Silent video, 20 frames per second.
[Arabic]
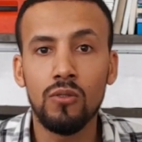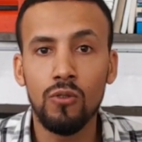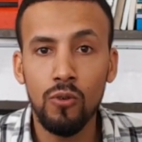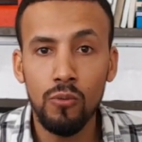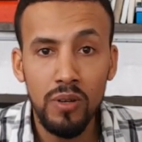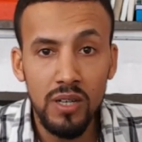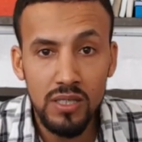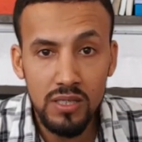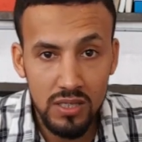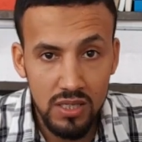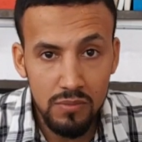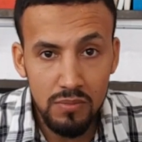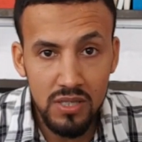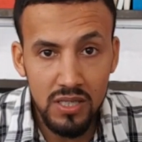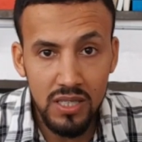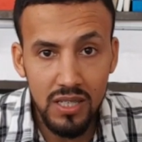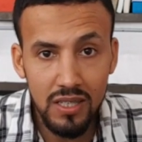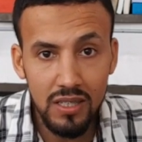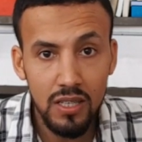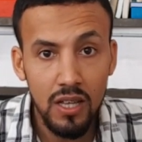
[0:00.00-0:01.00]
وبحثتي
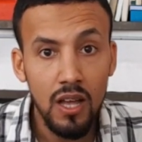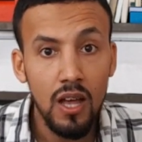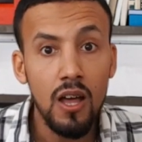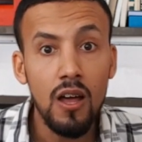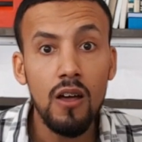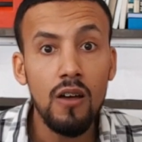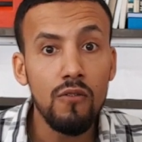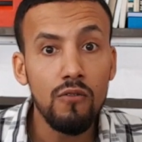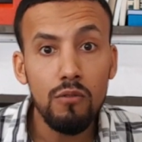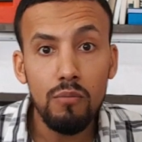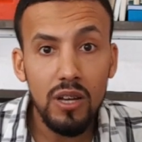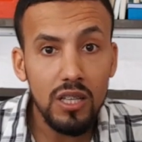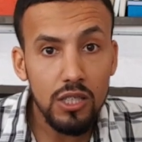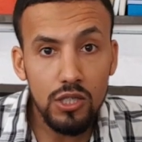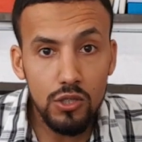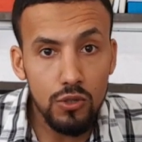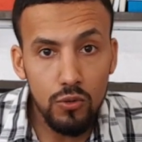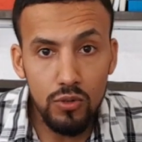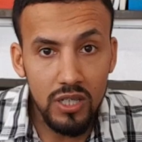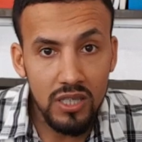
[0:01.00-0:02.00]
مزيان فما
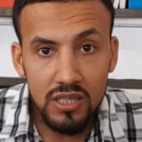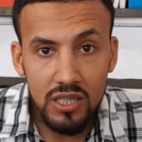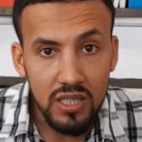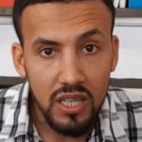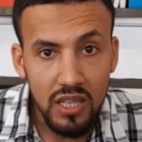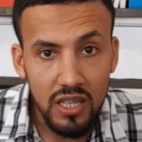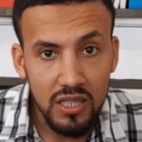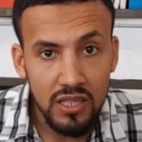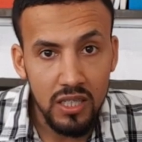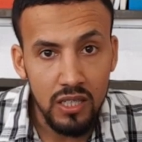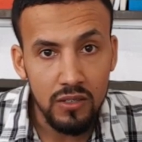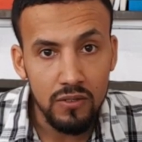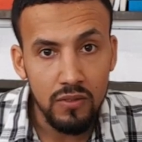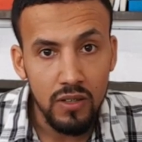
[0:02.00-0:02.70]
غاديش يكون عندك هدف